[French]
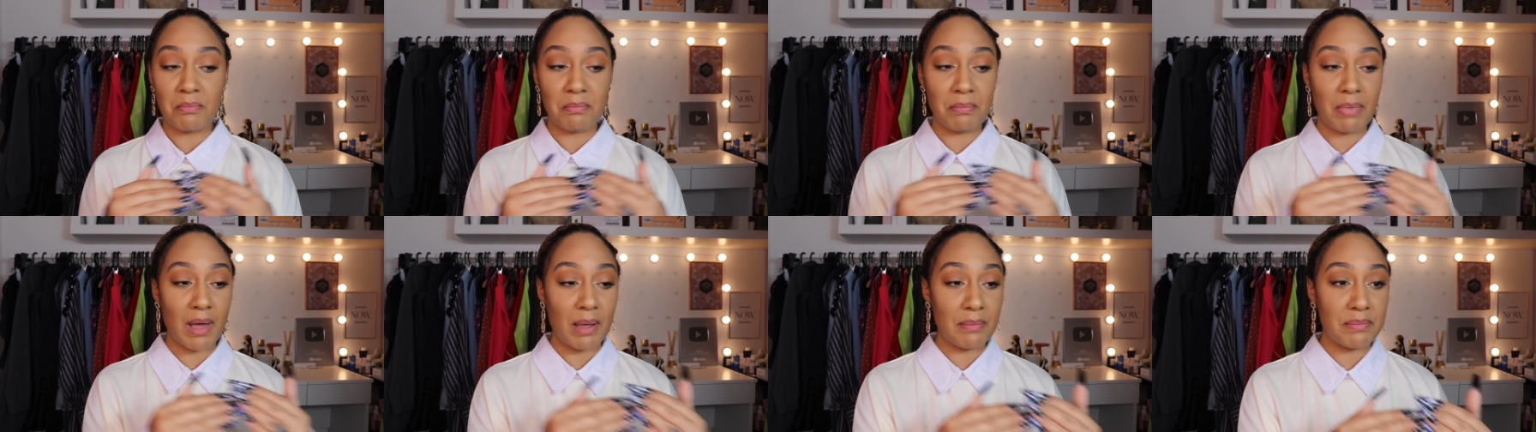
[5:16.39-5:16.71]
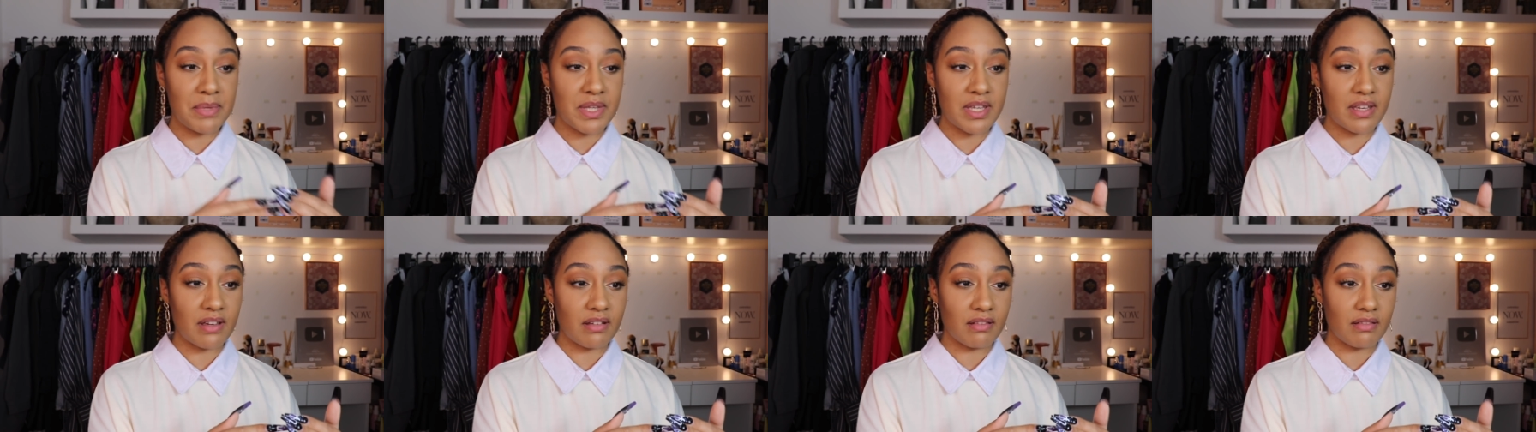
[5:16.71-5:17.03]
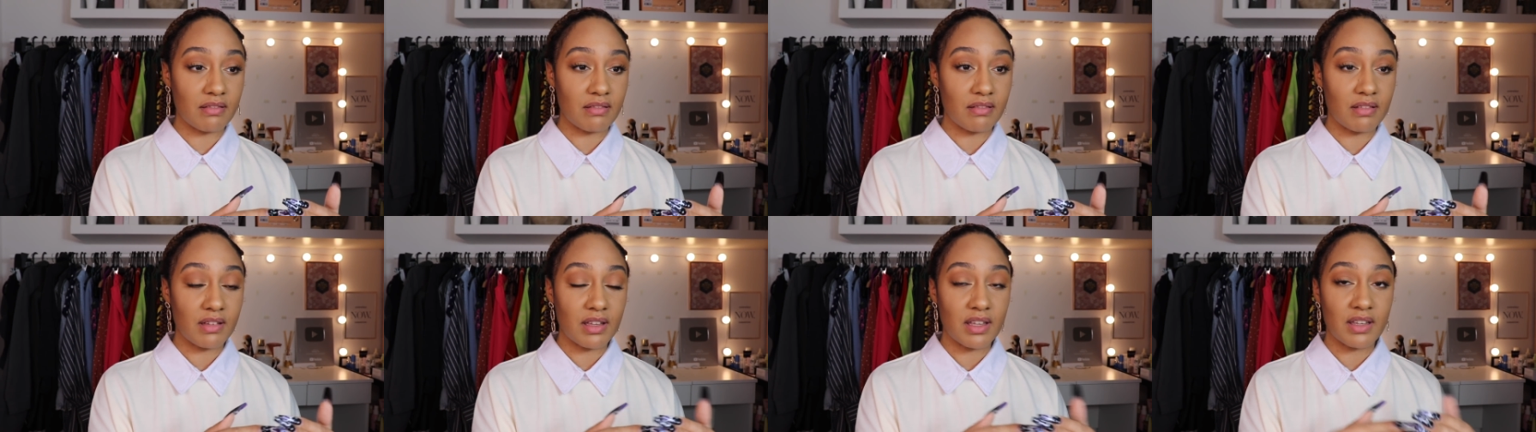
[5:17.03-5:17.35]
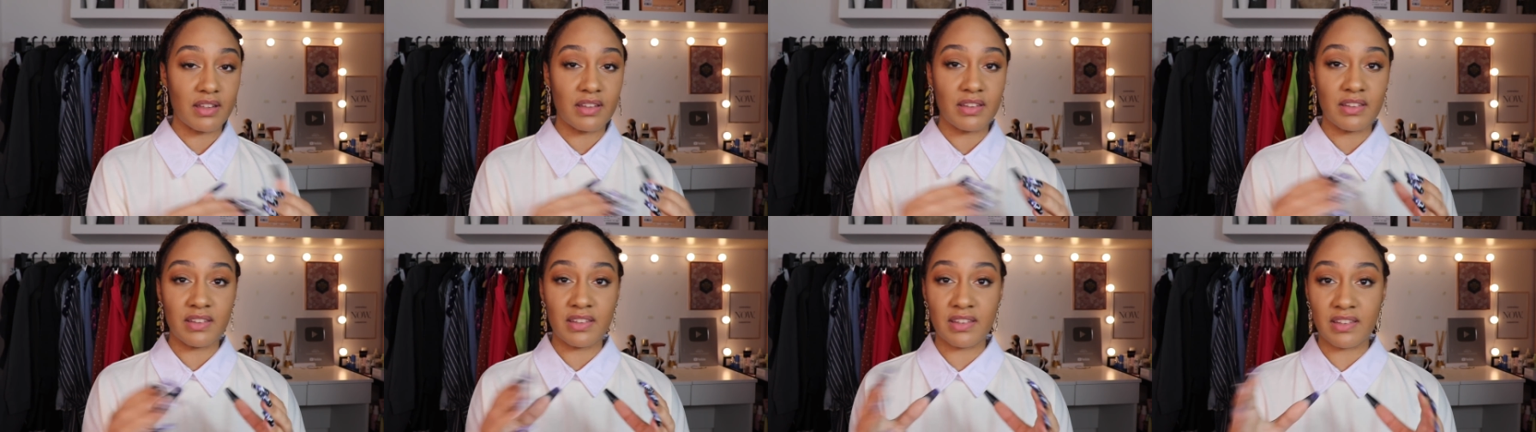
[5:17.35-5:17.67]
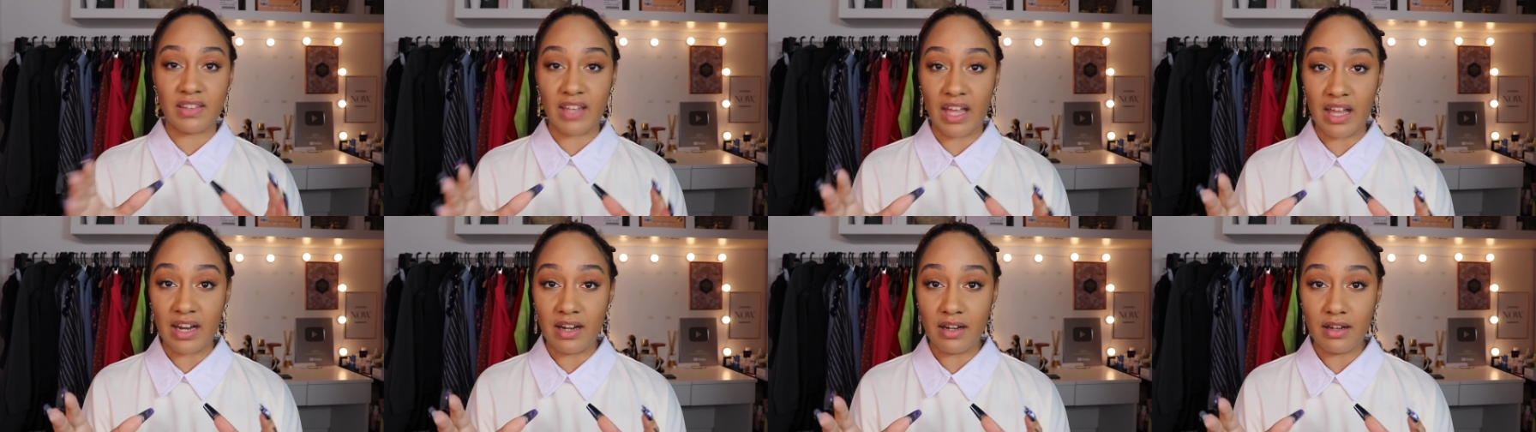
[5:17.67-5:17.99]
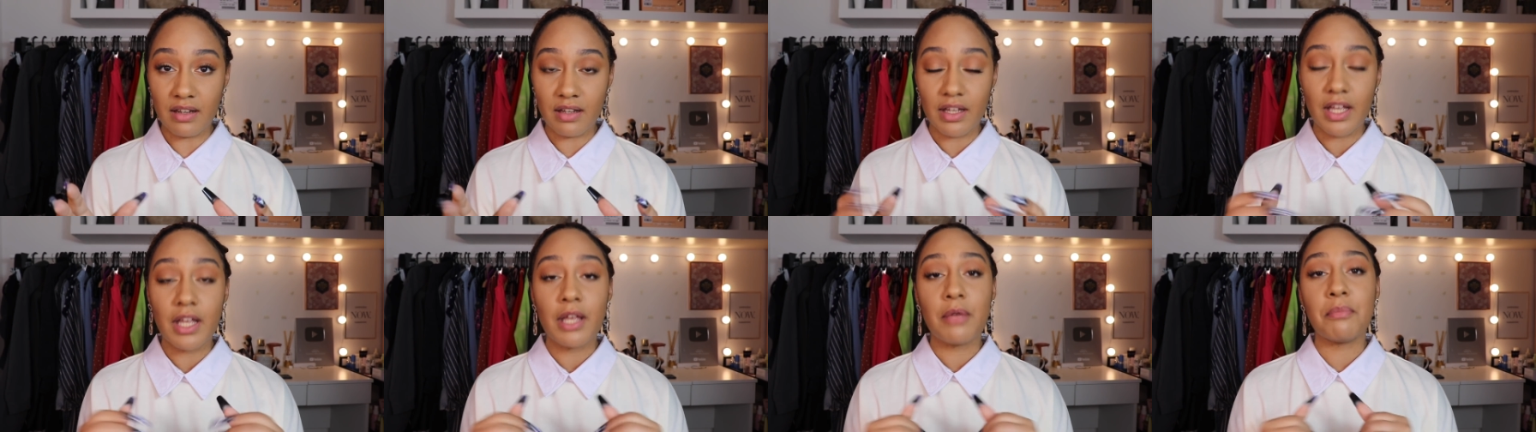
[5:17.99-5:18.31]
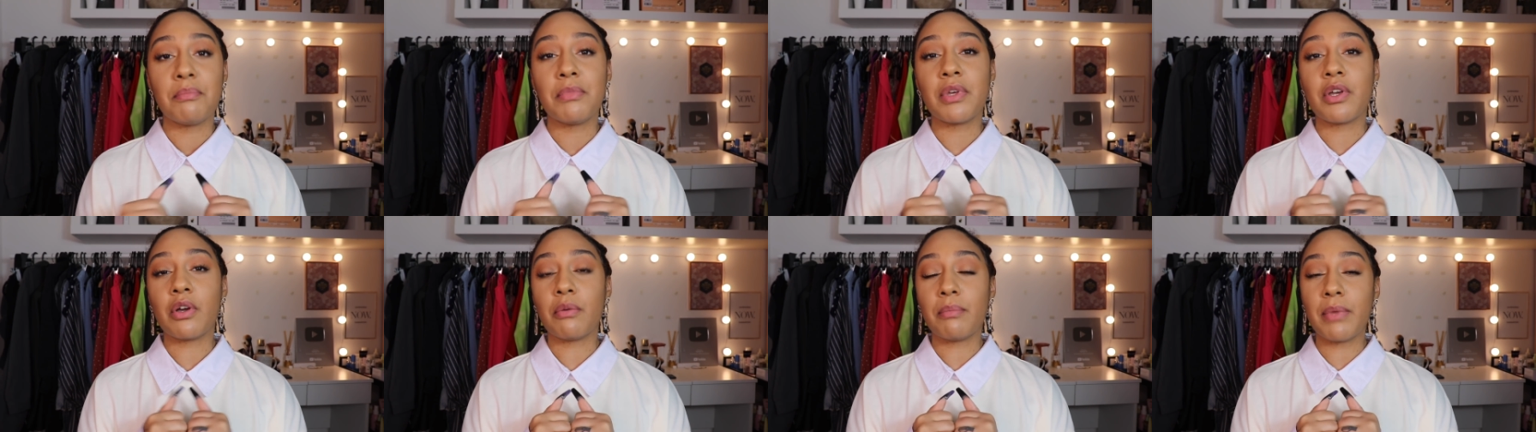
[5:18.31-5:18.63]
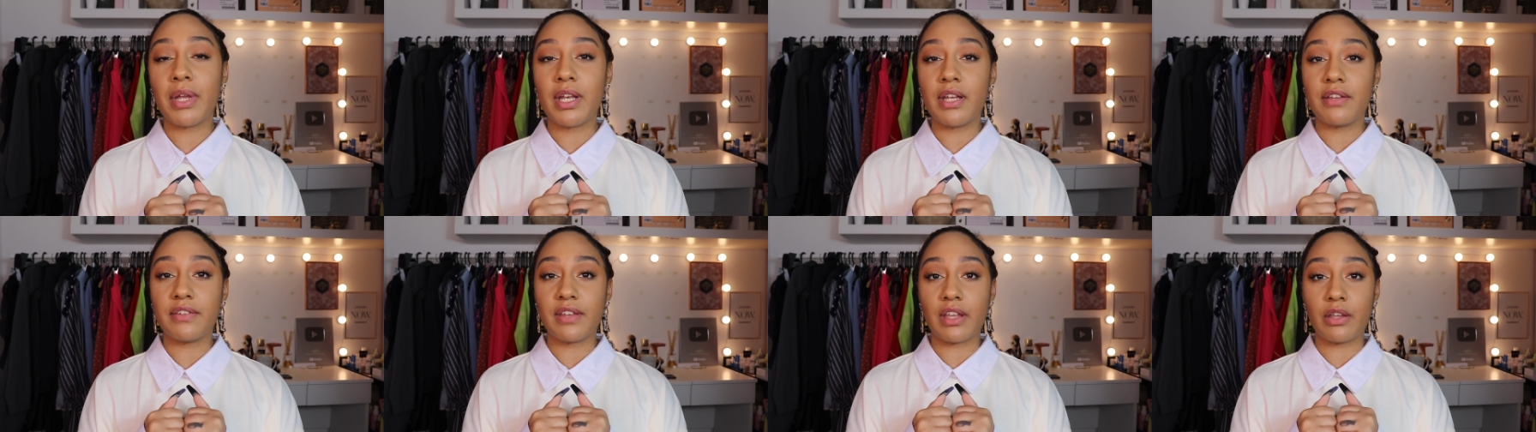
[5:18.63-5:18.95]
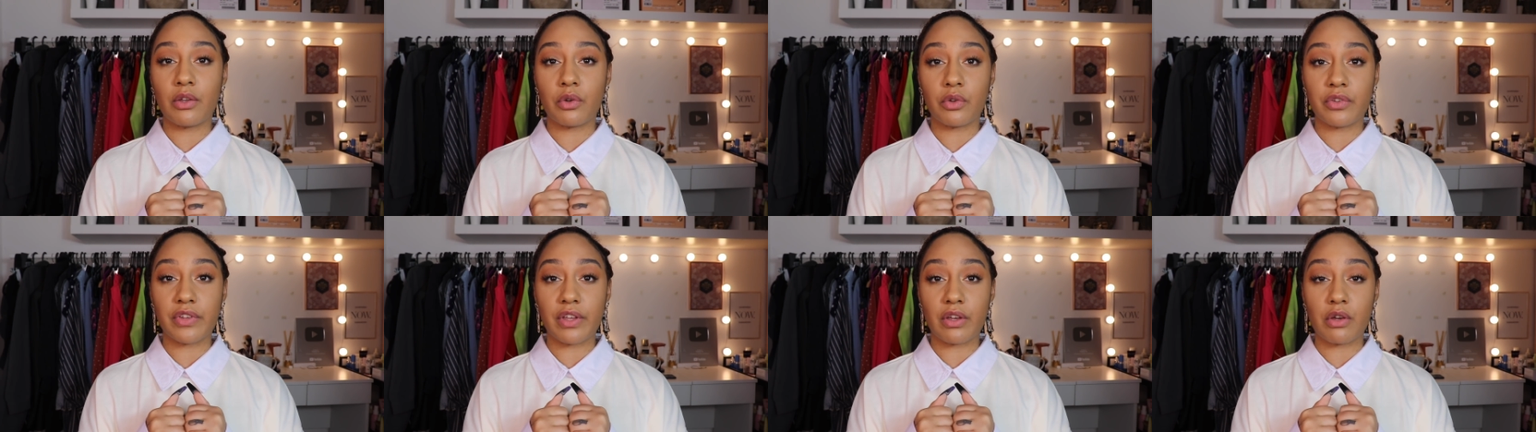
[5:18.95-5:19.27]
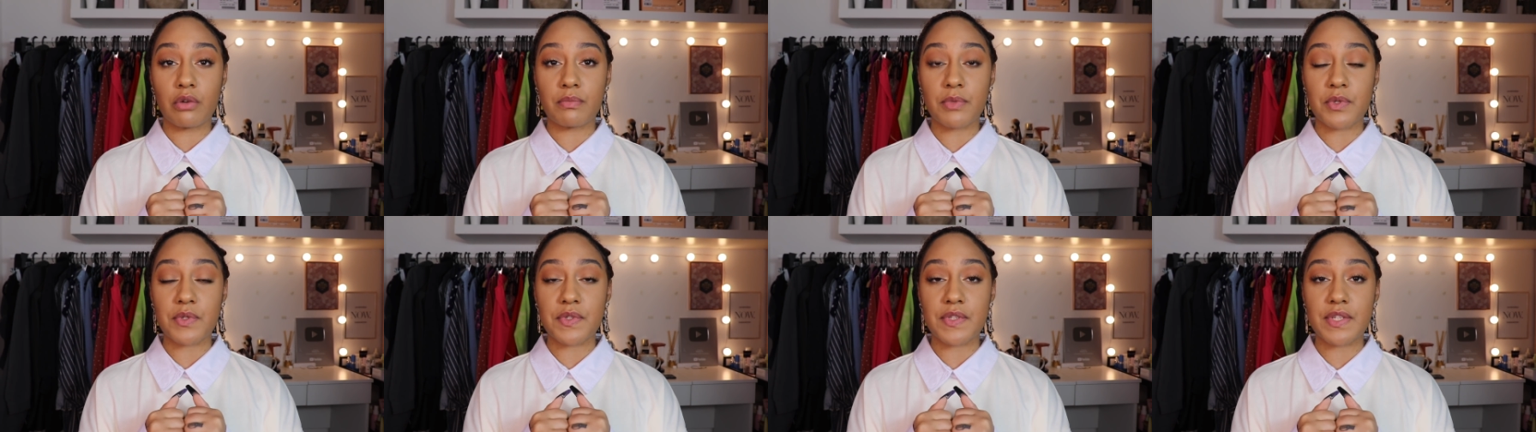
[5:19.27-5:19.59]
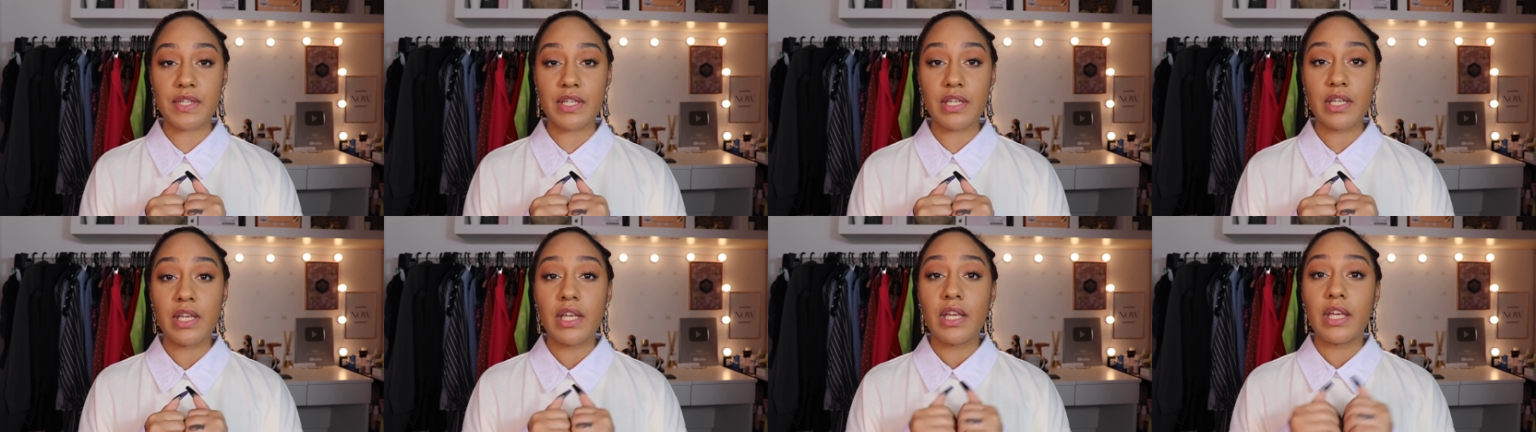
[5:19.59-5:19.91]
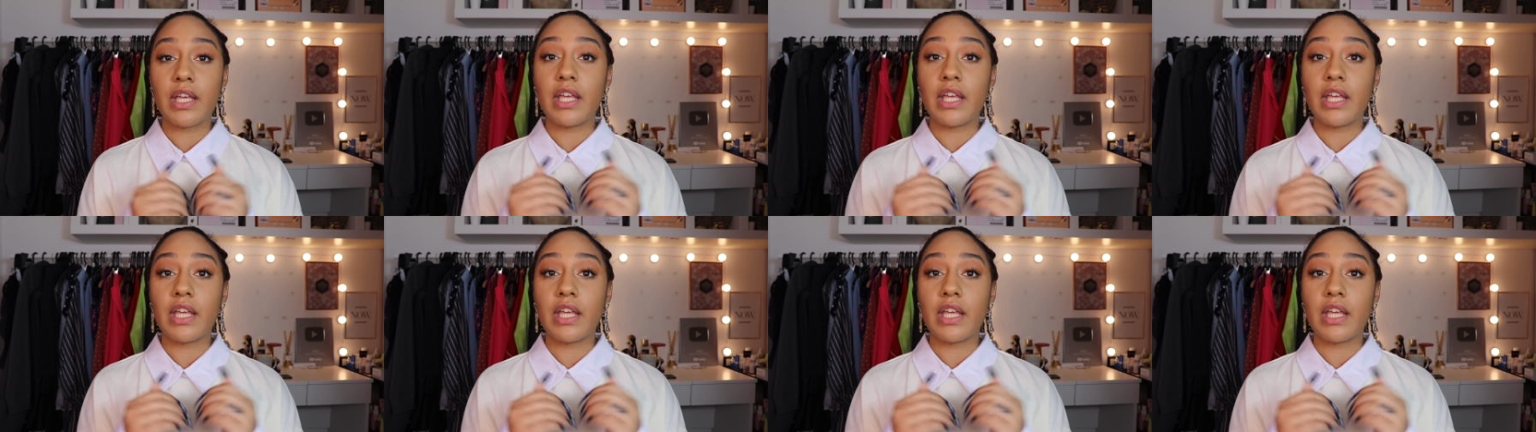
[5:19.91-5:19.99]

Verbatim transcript: pas bien, sale, mais quand Miley Cyrus a commencé,